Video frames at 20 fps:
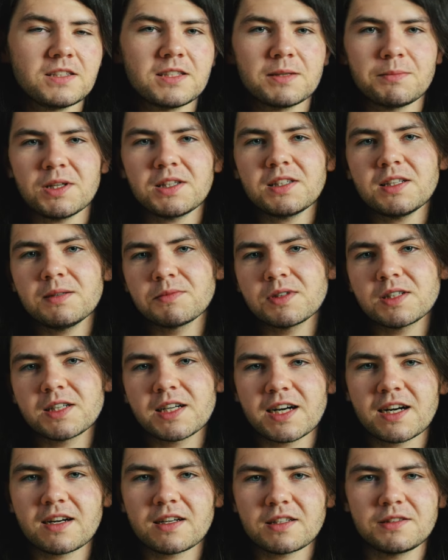Tematem
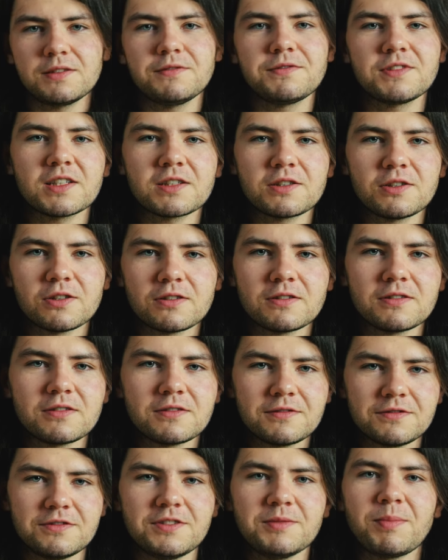kreatywnego
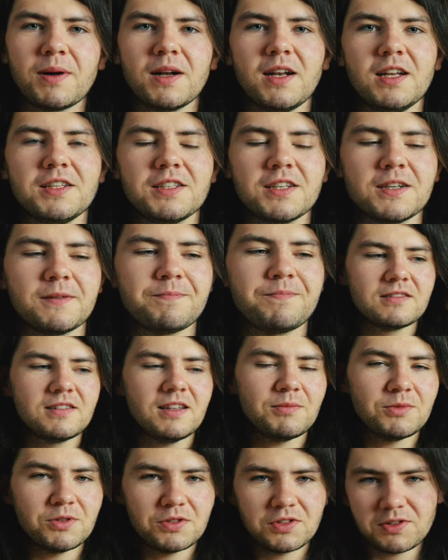wypalenia.
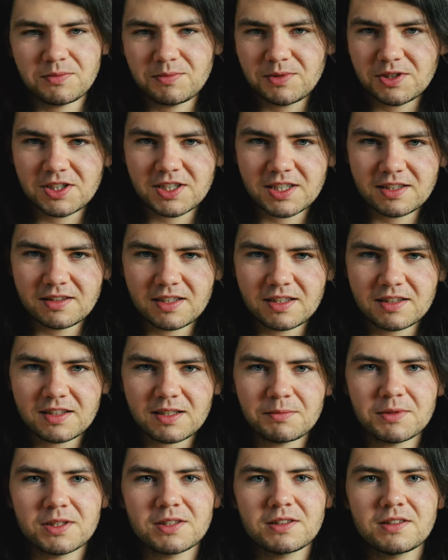Dla mnie osobiście ten
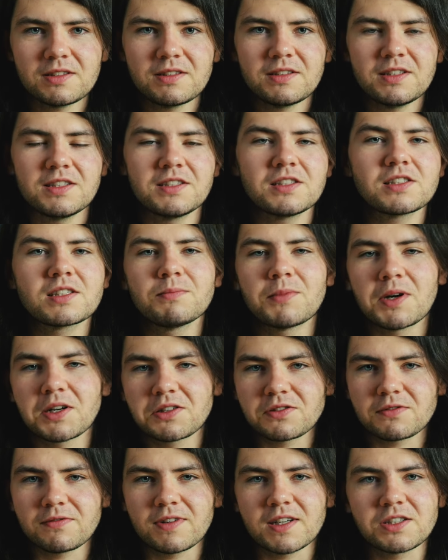temat jest
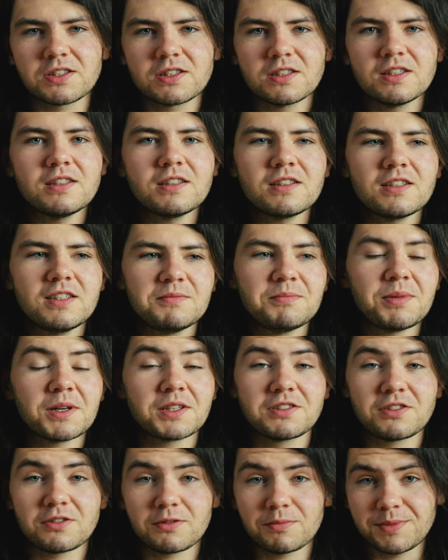bardzo ważny i
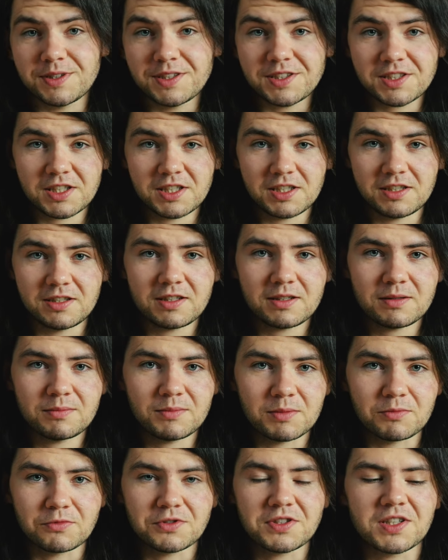bardzo bliski
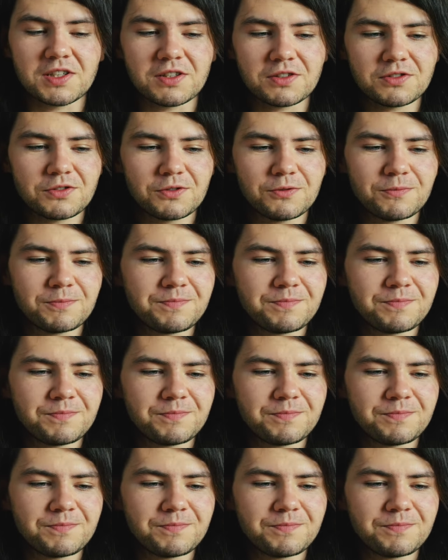memu sercu,